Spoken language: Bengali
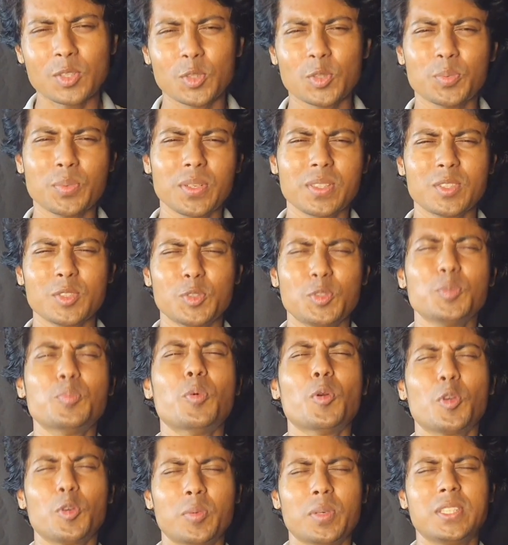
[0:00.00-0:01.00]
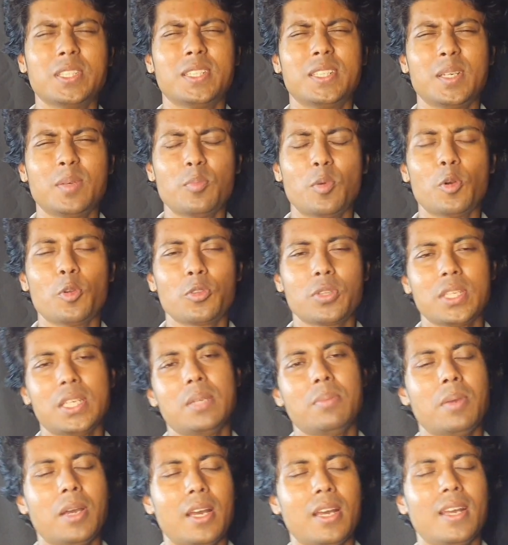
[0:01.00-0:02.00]
তুফান যেহেতু বড় বাজেটের বড়
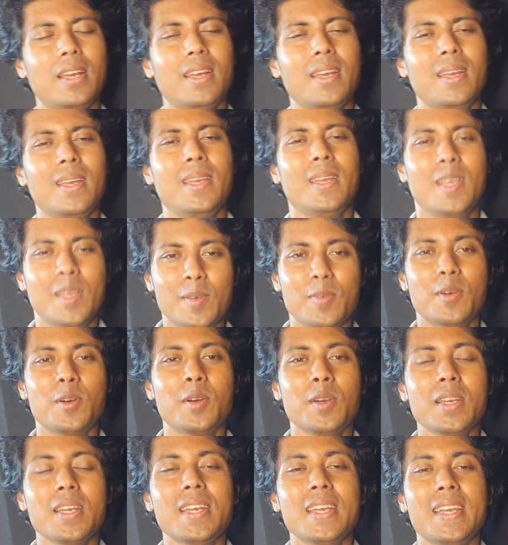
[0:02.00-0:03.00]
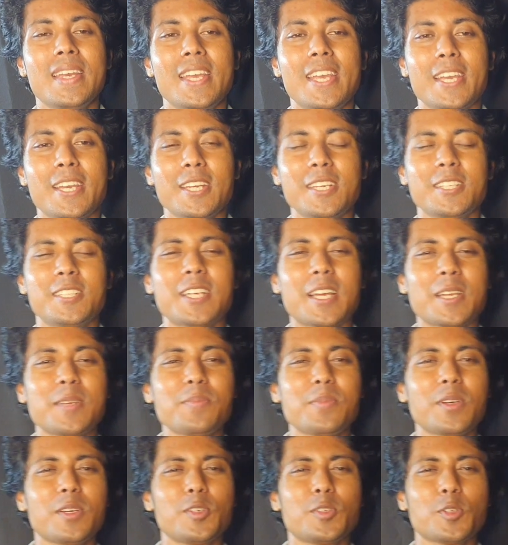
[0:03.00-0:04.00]
সিনেমা এবং এখানে শাকিব
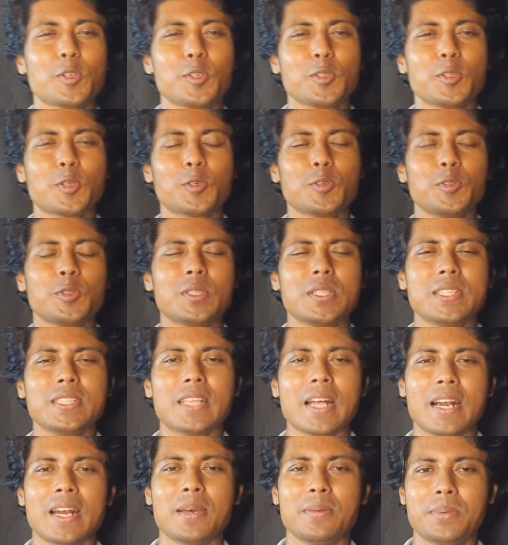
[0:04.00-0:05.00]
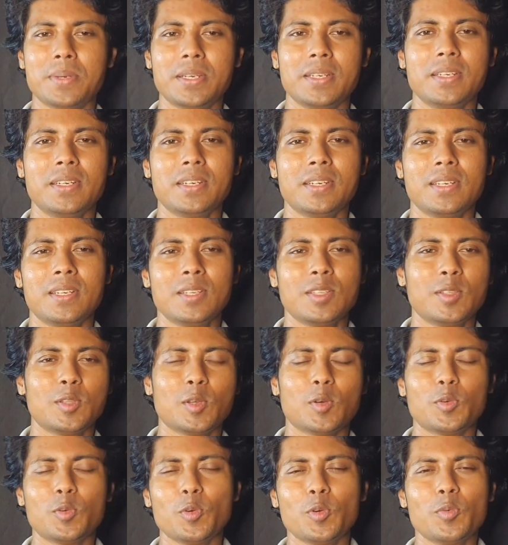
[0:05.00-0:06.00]
খানের সঙ্গে যখন তিনি দাঁড়াবে
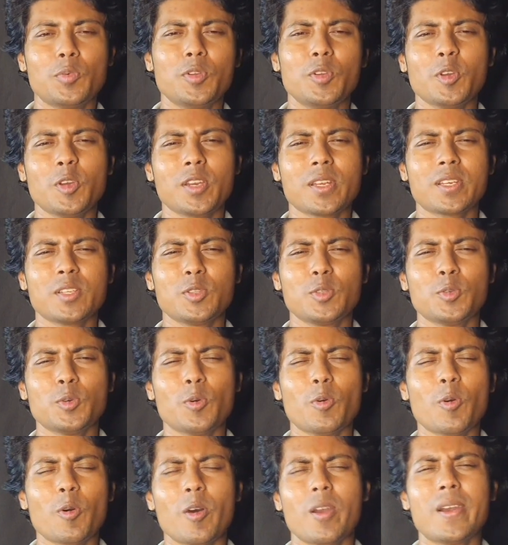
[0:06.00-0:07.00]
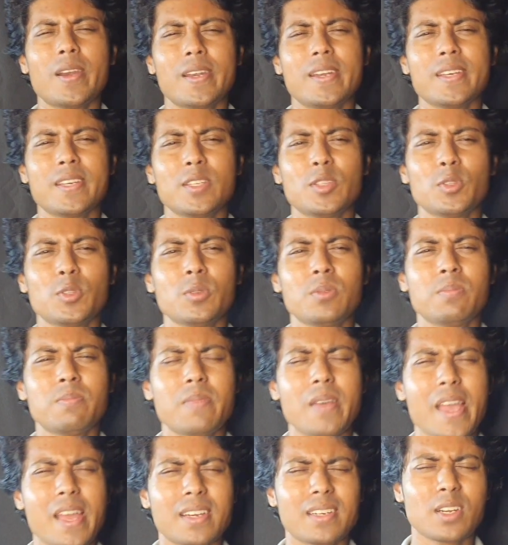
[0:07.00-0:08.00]
তখন অভিনয়ের কিন্তু অলরেডি কিন্তু
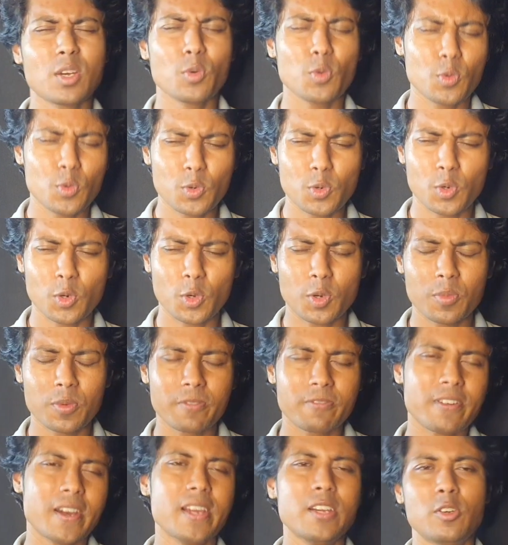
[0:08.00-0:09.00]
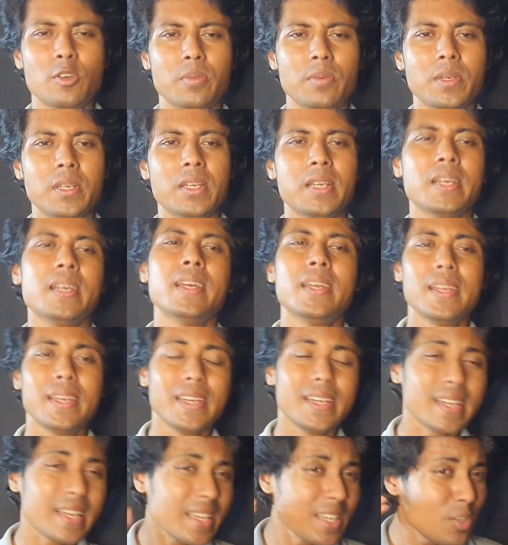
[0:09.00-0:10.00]
একটা অন্য রকমের ফাইট হবে
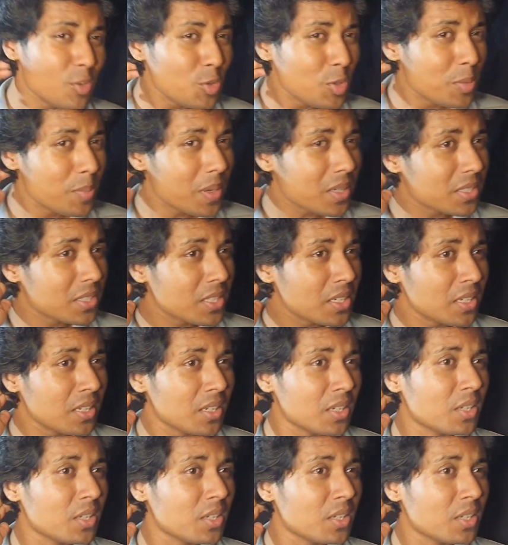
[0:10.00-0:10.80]
এটা ইউনিভার্সাল